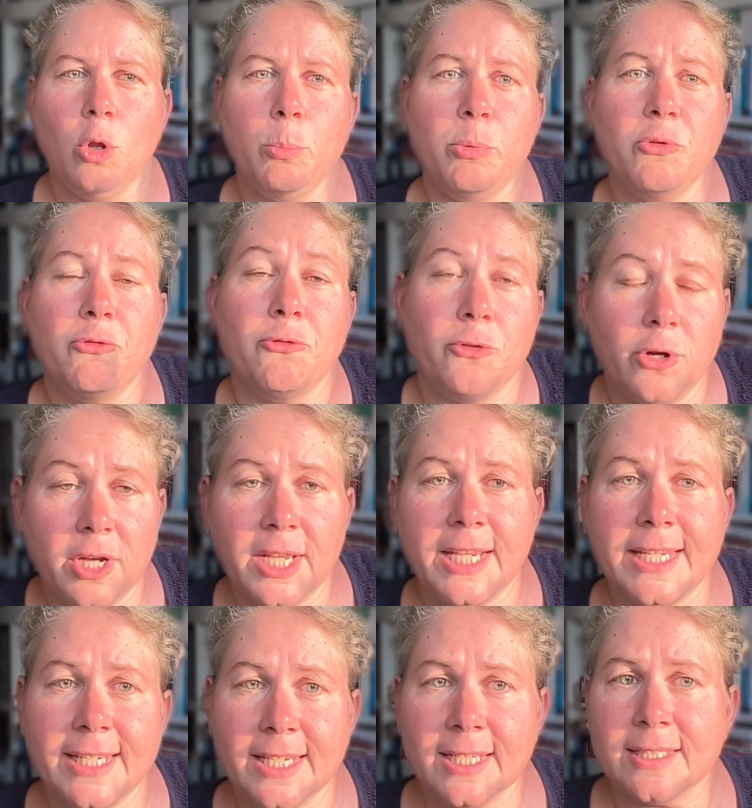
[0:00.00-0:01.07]
Und bevor
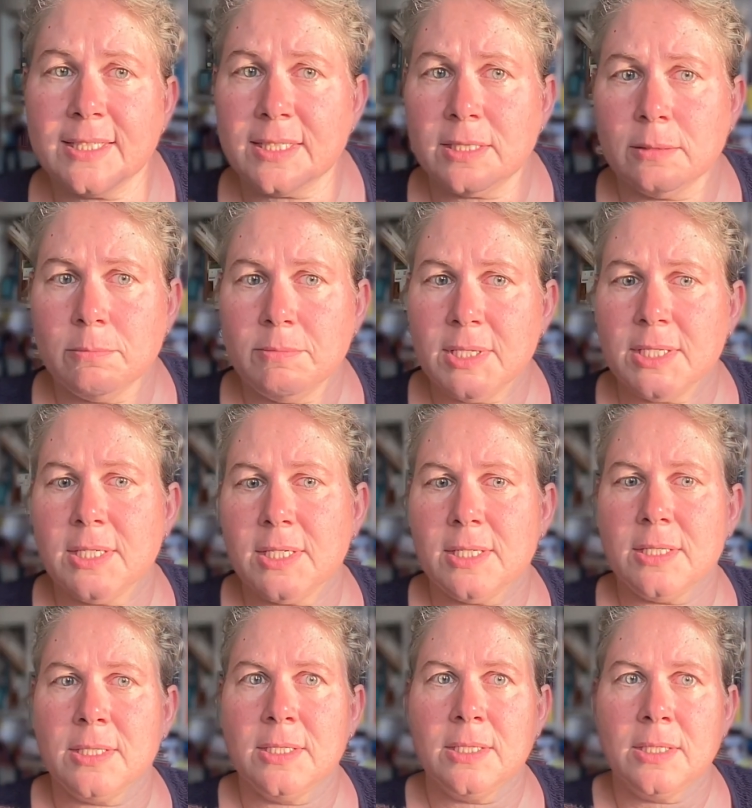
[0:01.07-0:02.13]
ich jetzt mit
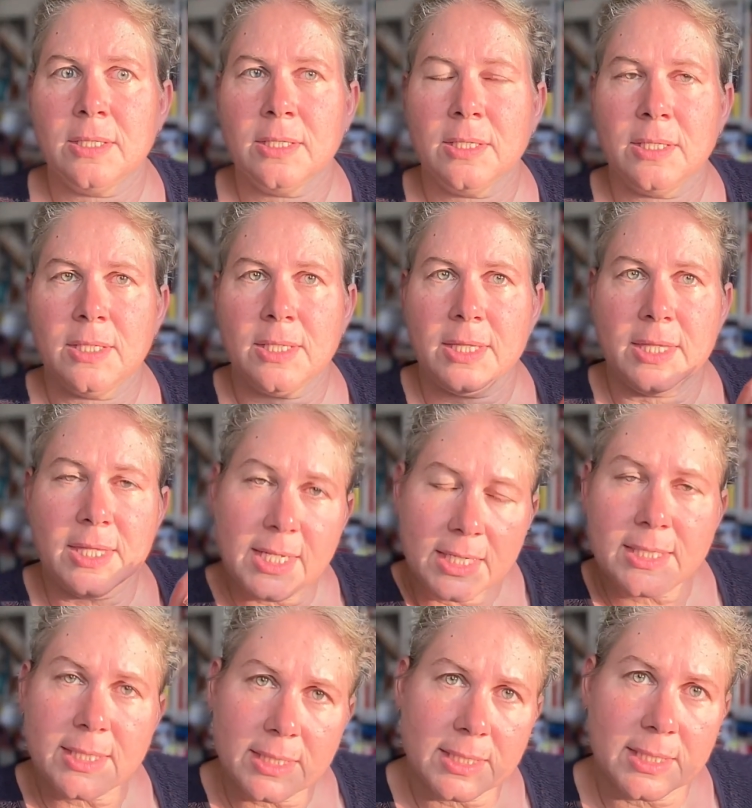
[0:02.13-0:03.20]
den
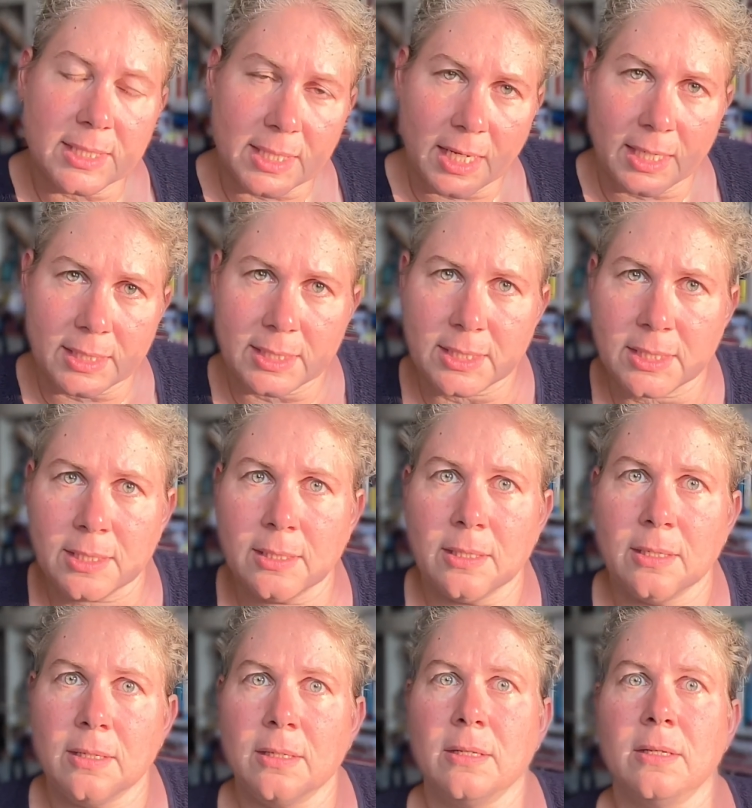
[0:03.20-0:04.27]
nächsten sechs
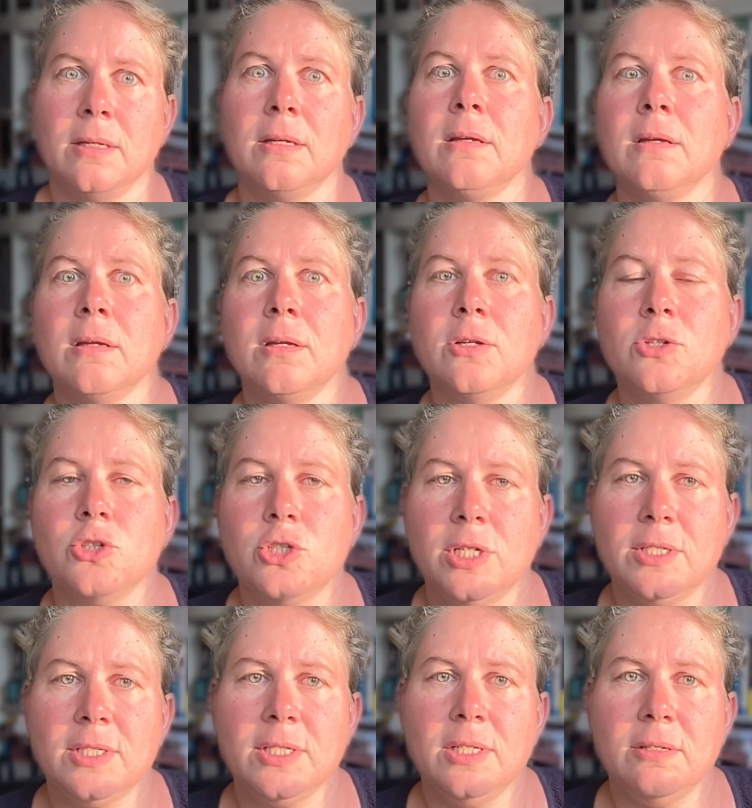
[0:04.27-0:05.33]

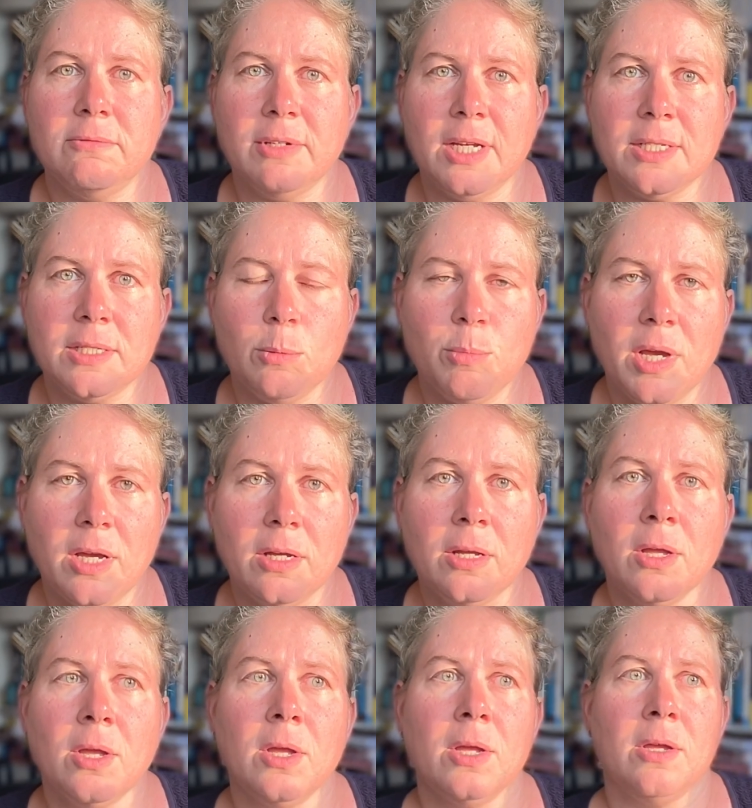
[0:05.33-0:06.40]
Strategien
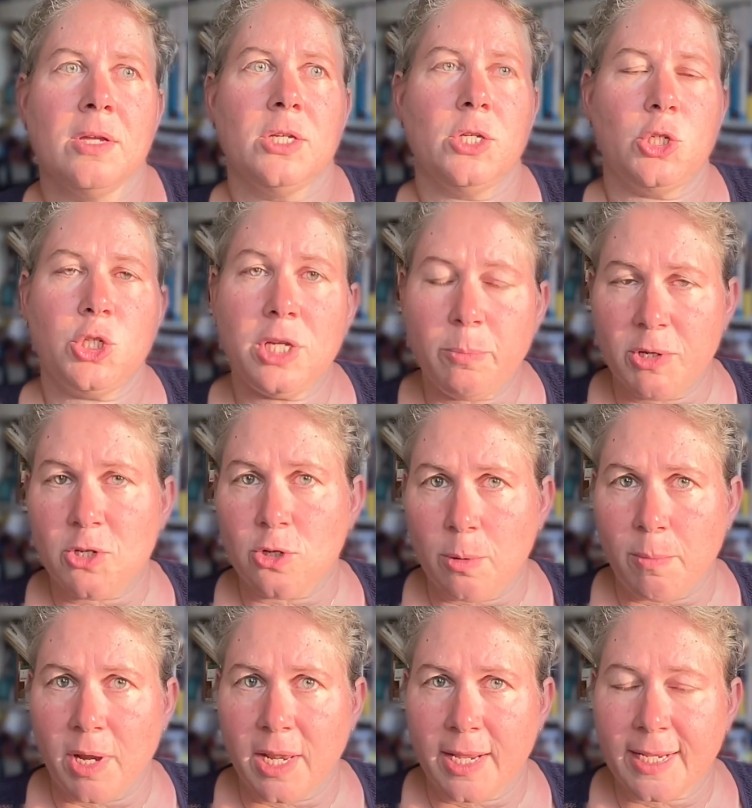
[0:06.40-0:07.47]
weitermache, schiebe ich
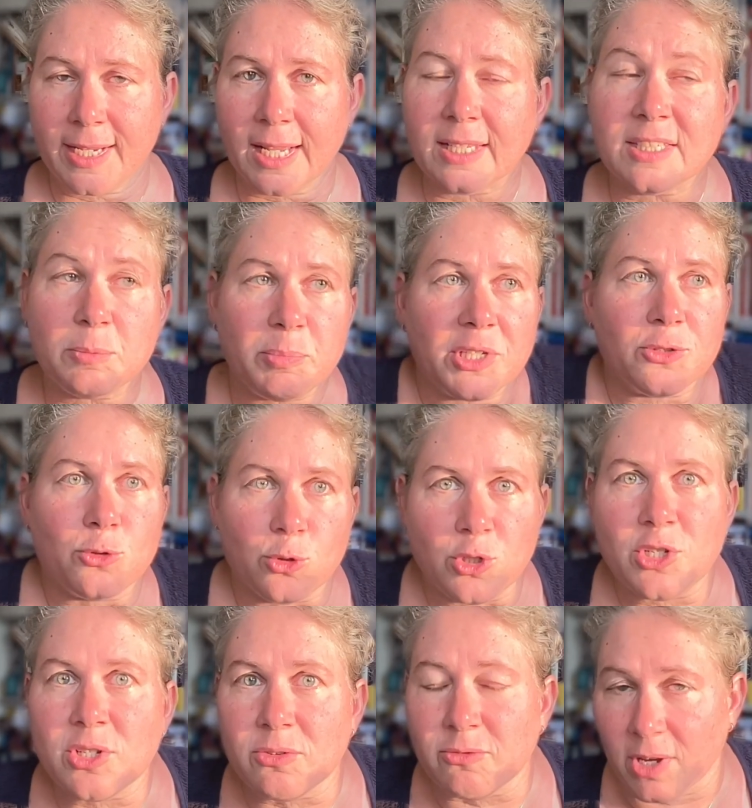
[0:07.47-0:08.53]
nochmal einen ganz
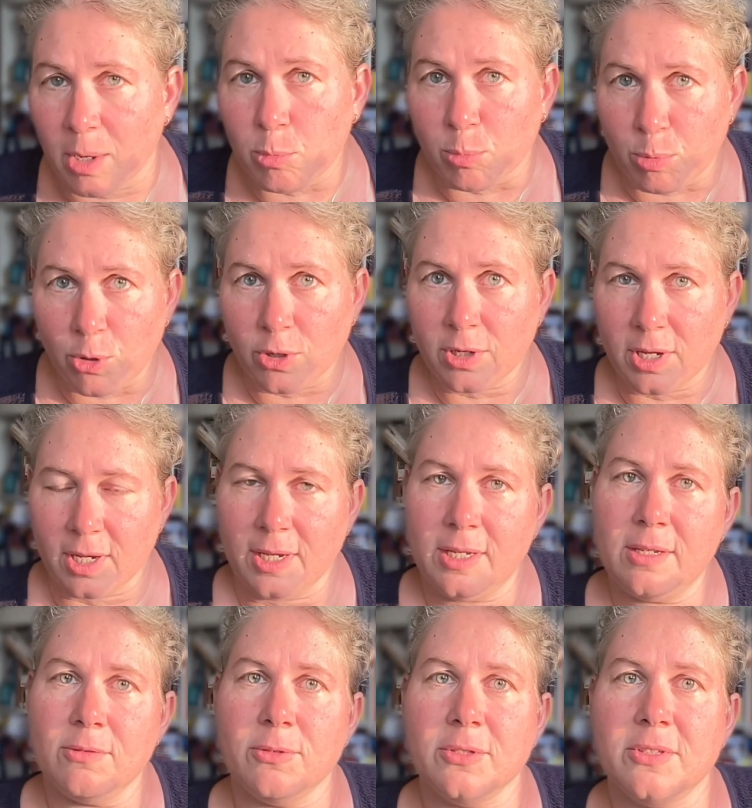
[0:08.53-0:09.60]
persönlichen Werbeblock
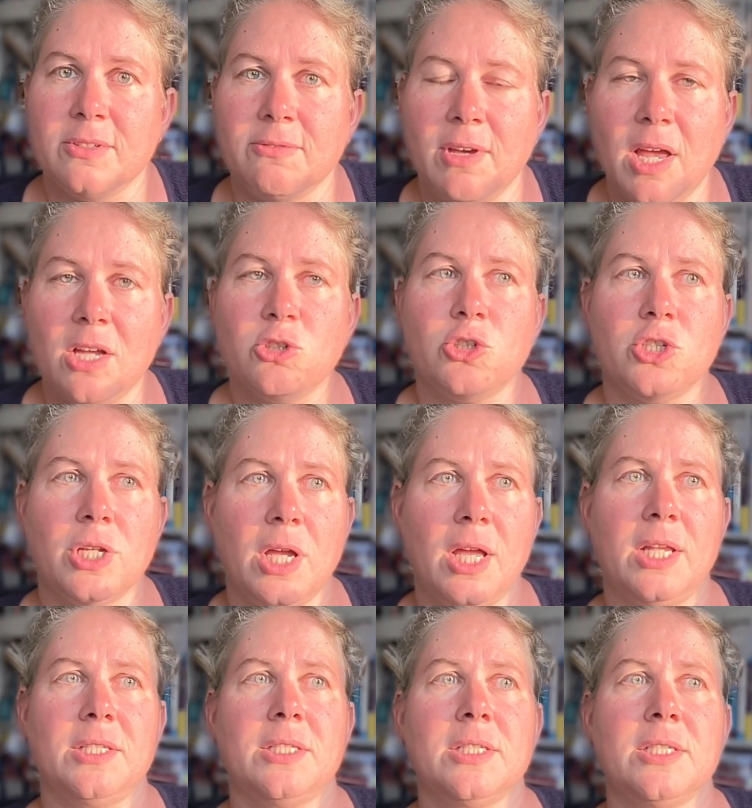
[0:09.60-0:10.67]
ein. Und zwar
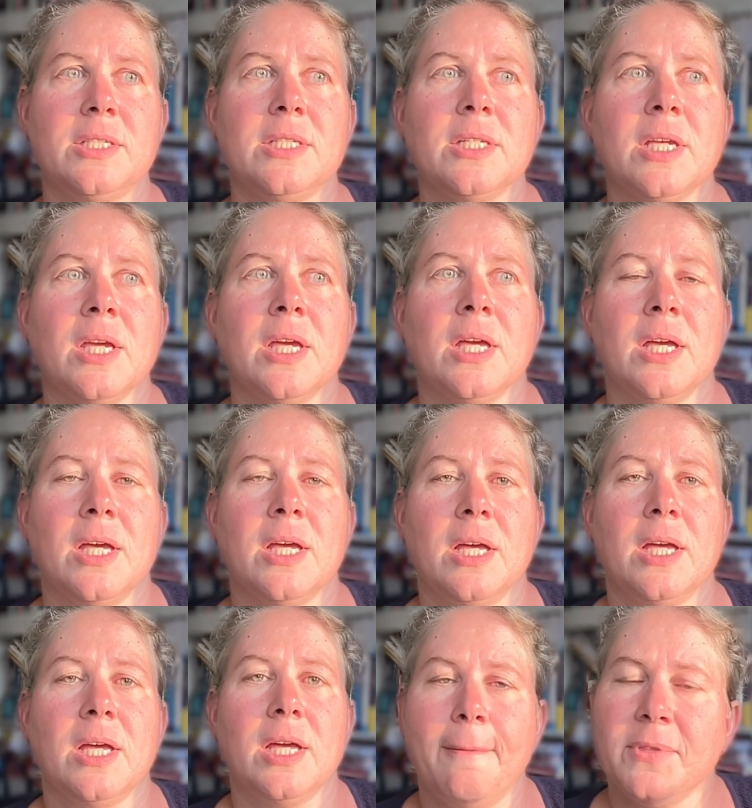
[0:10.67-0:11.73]
startet
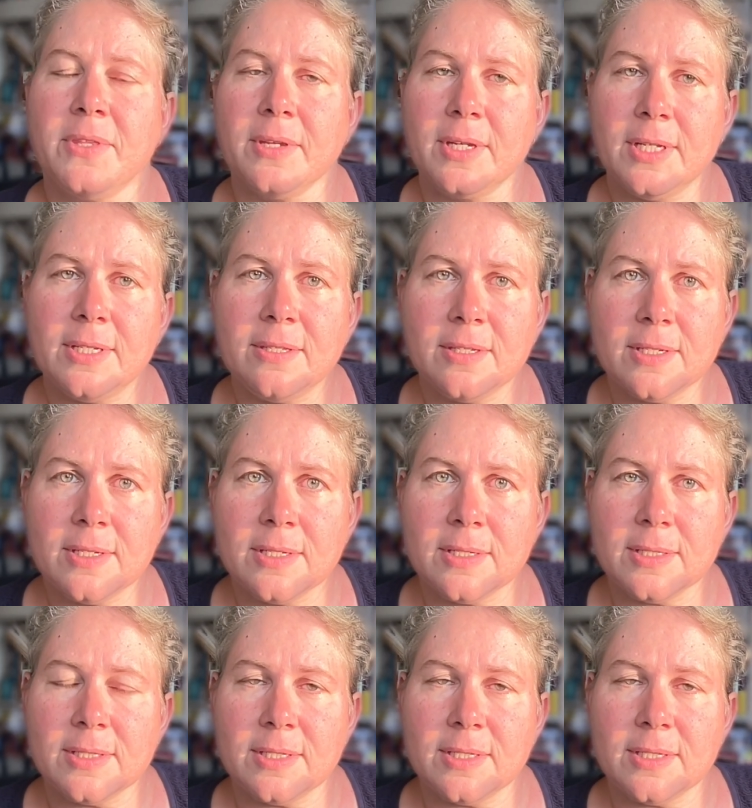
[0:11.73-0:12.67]
am 3.